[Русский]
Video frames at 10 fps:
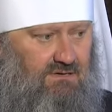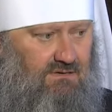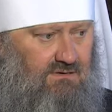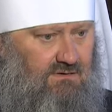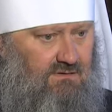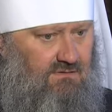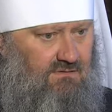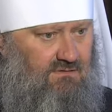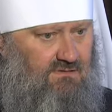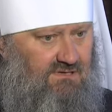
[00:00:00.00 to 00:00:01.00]

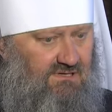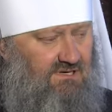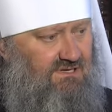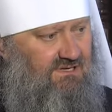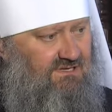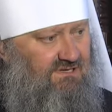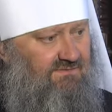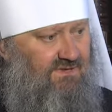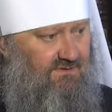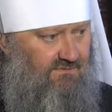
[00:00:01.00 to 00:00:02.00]
э, страницы
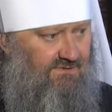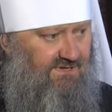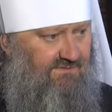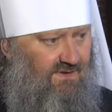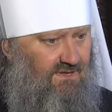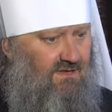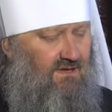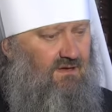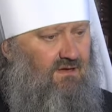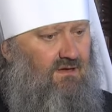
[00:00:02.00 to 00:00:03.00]
Ветхого Завета.
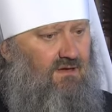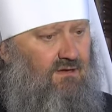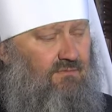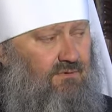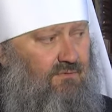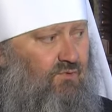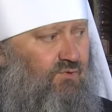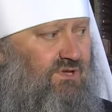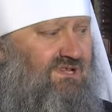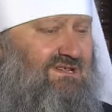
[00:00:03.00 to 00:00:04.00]
Потому что
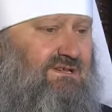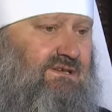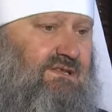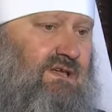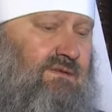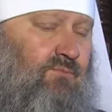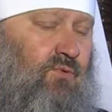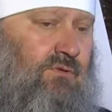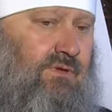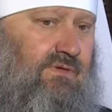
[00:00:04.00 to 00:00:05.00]
если читать
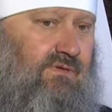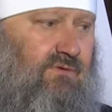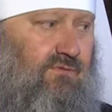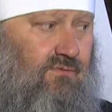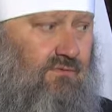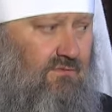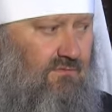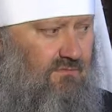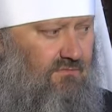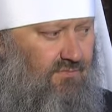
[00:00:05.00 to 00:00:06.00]

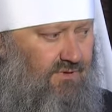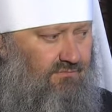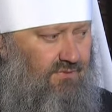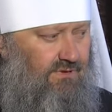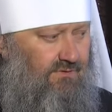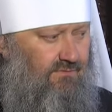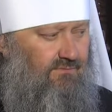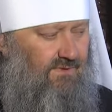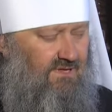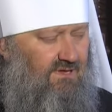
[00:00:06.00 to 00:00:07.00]
полностью Библию,
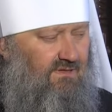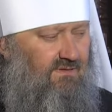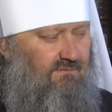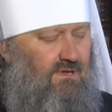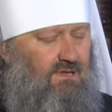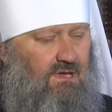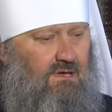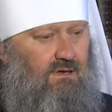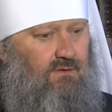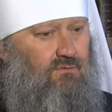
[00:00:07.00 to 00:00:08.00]
Ветхий Завет,
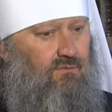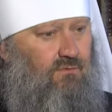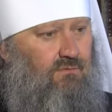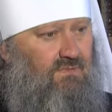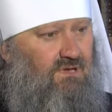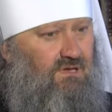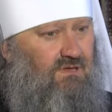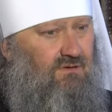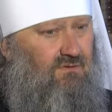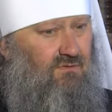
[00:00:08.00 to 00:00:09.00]
то мы
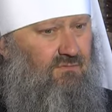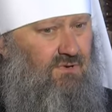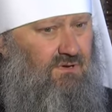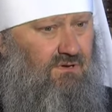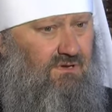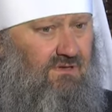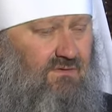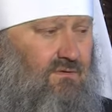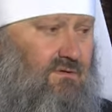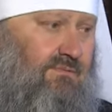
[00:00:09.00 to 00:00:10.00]
найдем
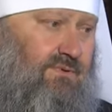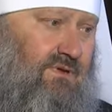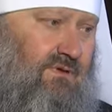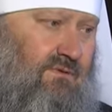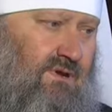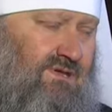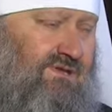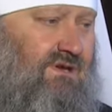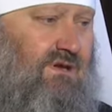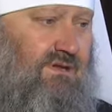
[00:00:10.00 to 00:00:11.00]
несколько противоречий,
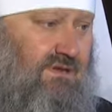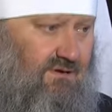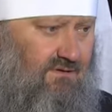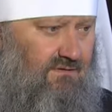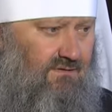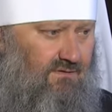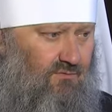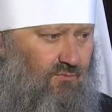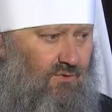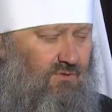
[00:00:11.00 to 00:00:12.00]
как некоторые
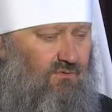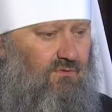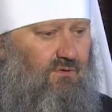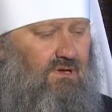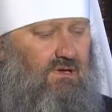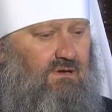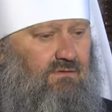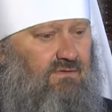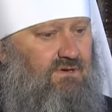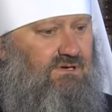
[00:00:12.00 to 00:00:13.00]
думают, но в
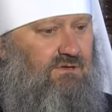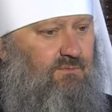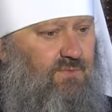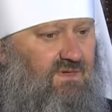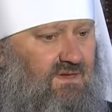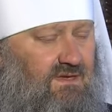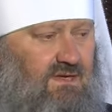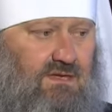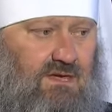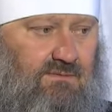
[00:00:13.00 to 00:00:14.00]
Священном Писании
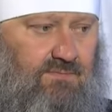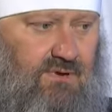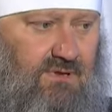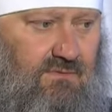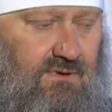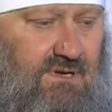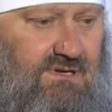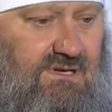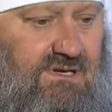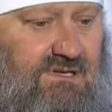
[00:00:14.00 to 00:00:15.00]
нет
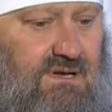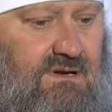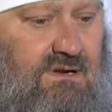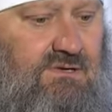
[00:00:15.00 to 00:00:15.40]
противоречий, есть как раз